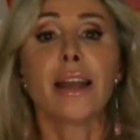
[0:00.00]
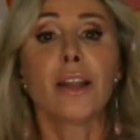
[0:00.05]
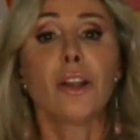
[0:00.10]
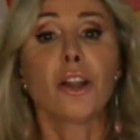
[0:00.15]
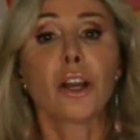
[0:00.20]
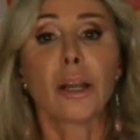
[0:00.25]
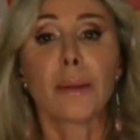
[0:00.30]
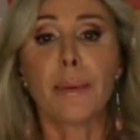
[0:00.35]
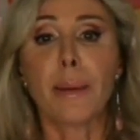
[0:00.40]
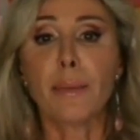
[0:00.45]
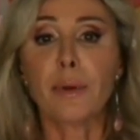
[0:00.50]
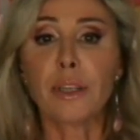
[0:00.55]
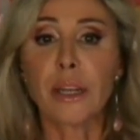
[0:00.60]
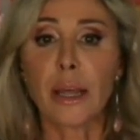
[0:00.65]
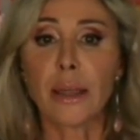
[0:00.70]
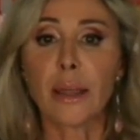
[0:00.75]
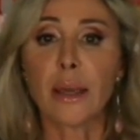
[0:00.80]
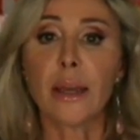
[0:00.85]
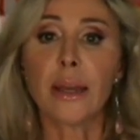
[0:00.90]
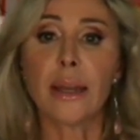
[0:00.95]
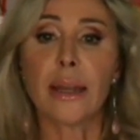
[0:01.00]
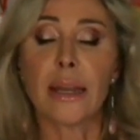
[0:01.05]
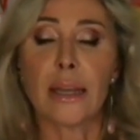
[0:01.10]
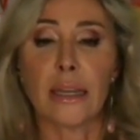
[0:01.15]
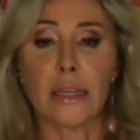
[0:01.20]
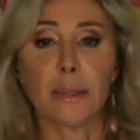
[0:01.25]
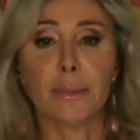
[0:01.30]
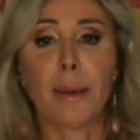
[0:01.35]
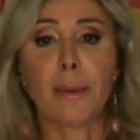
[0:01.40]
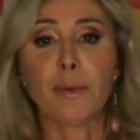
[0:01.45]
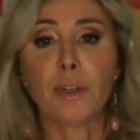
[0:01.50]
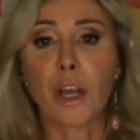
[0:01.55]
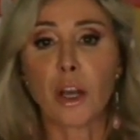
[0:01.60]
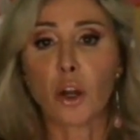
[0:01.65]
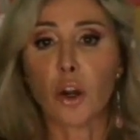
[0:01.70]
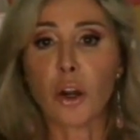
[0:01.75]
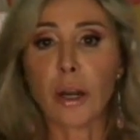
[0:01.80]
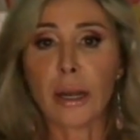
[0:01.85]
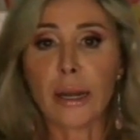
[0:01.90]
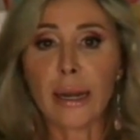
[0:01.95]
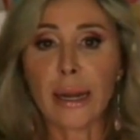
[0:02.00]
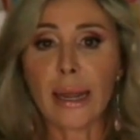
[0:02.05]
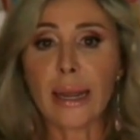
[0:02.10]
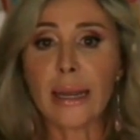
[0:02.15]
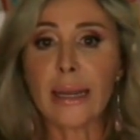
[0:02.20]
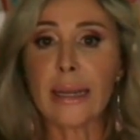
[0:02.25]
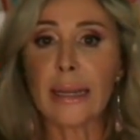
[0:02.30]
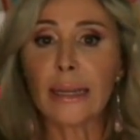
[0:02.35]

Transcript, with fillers: Lo que vamos a hacer es, vamos a coger el